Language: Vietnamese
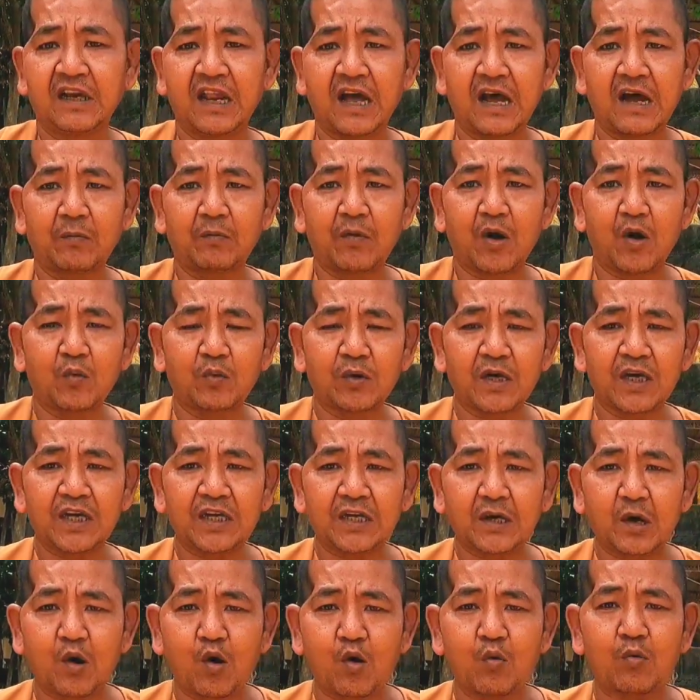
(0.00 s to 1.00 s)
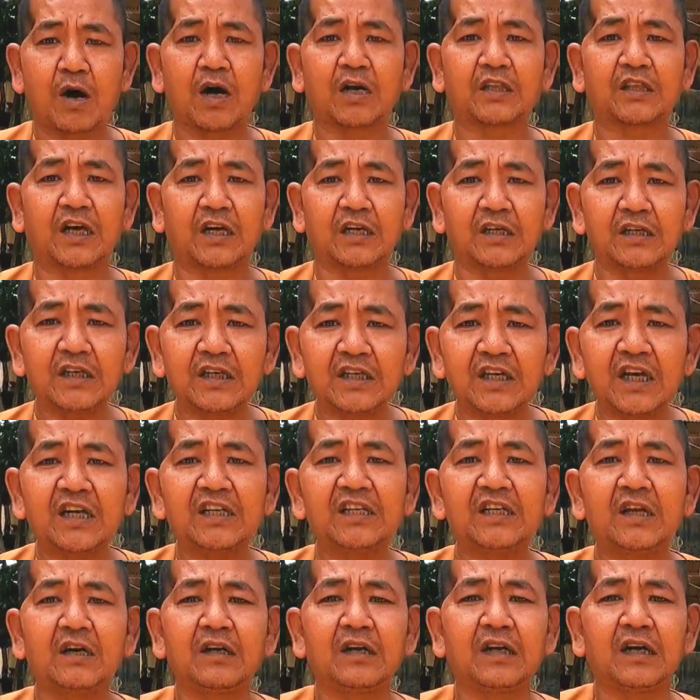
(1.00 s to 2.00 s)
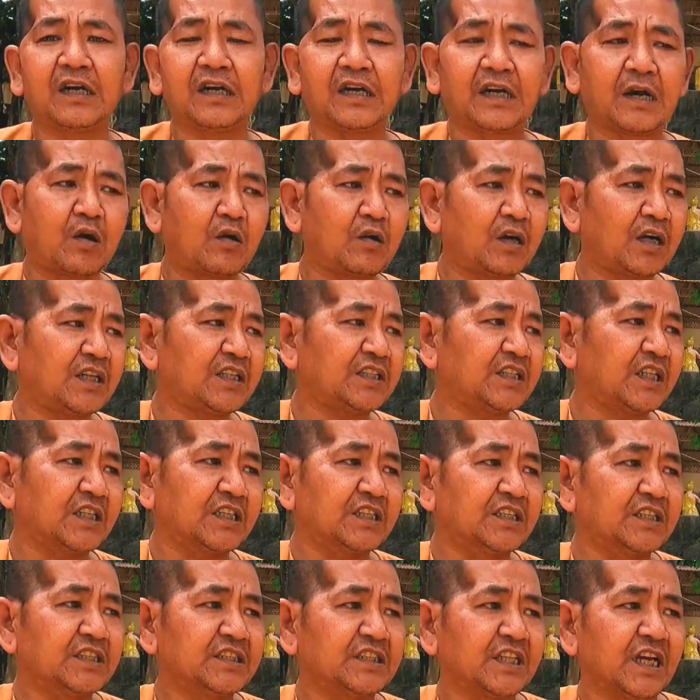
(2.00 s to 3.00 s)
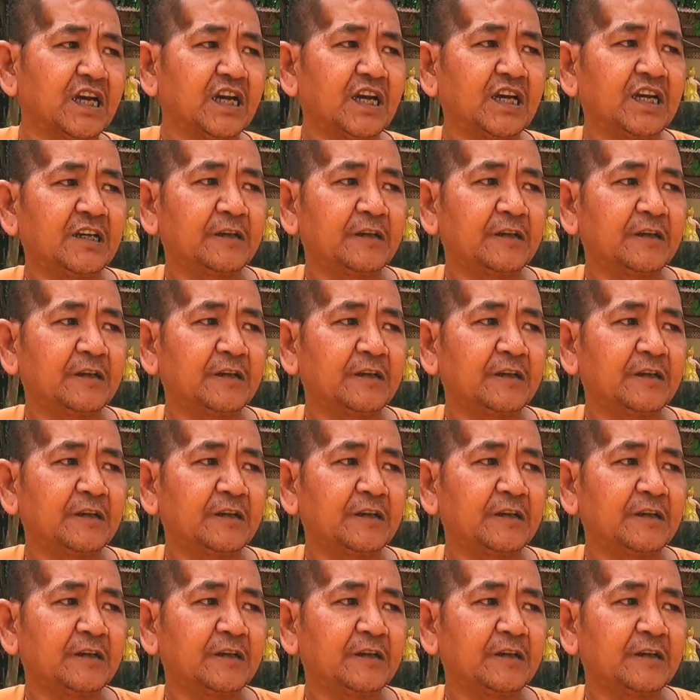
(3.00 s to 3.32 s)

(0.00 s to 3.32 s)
là yeah. Dạ. một cái cô phật tử đến đó thì có cái sự